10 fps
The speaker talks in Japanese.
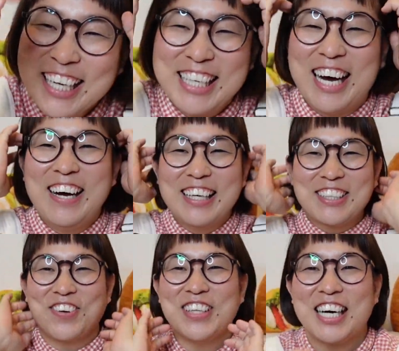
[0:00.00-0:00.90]
両列号どうも、とこちゃんですはいい
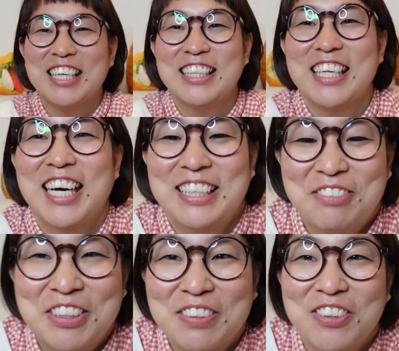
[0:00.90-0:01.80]
や、こんな感じで始
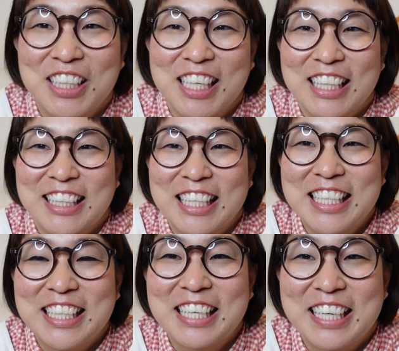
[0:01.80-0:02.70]
まるつもりじゃなかった。
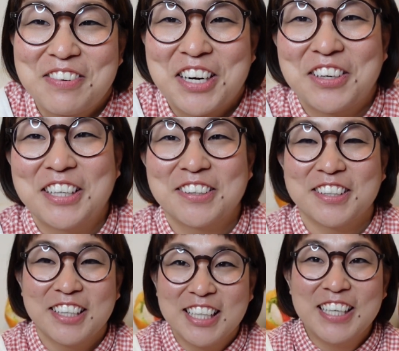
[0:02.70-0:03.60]
全然カメラの
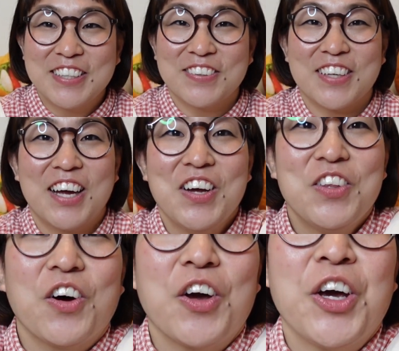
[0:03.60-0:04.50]
アングル。そうだ、
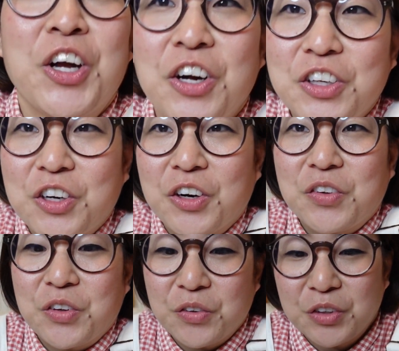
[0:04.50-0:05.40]
なんかえらいでかいよ
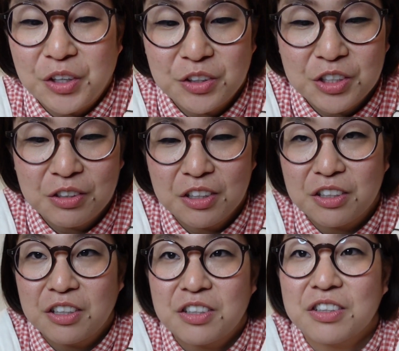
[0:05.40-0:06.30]
ね、今日ね。近い
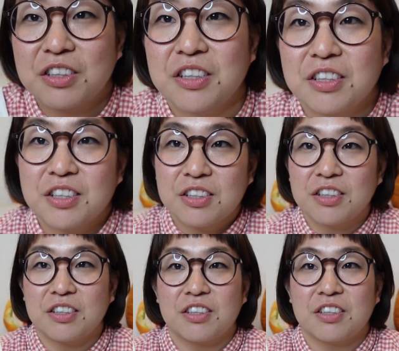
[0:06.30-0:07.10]
ね、近いね、近い